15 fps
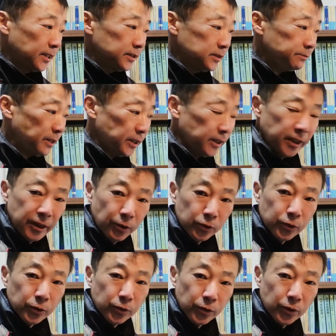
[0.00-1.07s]
つまり理
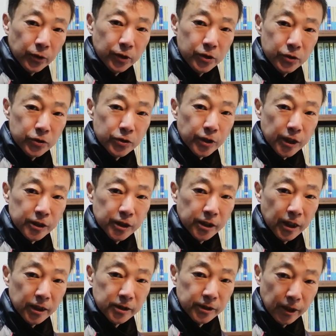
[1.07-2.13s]
論と技術がしっ
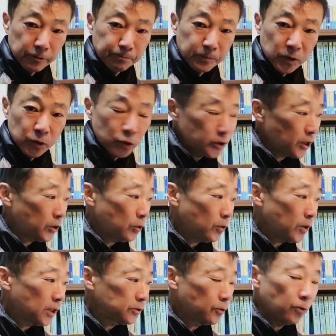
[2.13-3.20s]
かりしている。そして教
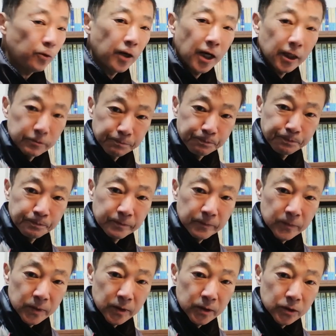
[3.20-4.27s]
学法がある。
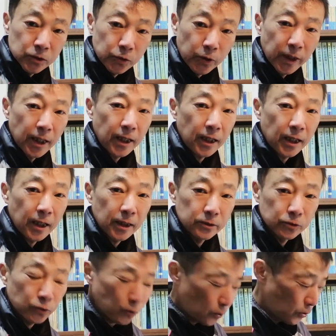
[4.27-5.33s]
それがあ
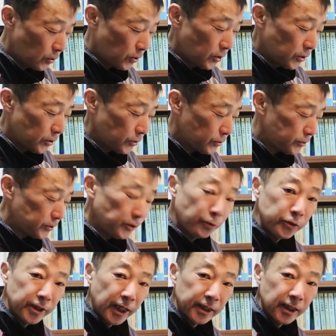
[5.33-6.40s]
ると、よく日
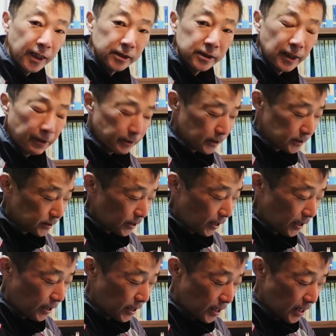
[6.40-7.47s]
本にありがちなのはです
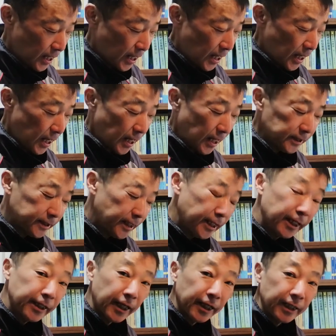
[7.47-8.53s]
ね、焦
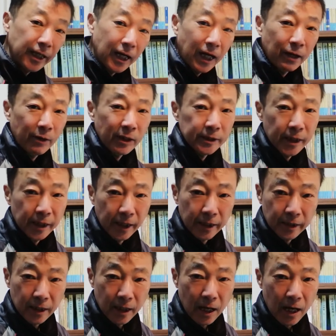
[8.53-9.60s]
らない、慌てな
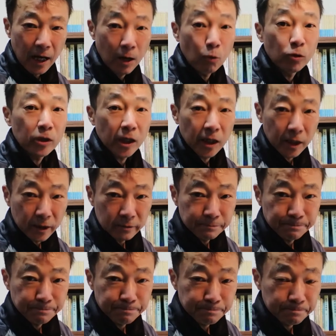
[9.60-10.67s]
い、煽らな
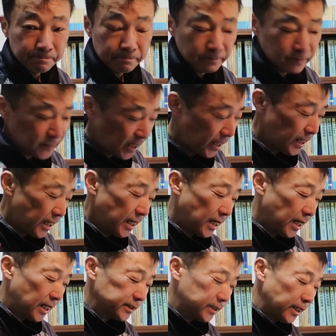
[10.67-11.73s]
い。ね。
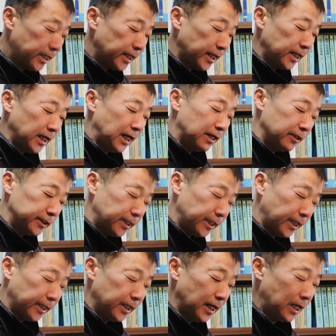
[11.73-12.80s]
焦らない、慌て
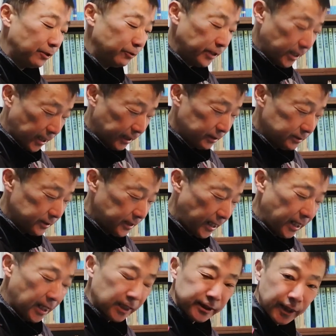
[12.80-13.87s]
ない、煽らない。で、
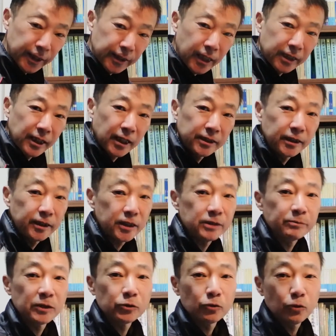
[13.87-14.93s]
焦ったり慌ててし
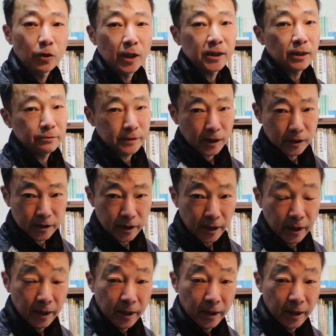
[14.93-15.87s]
まうと、あたふたして、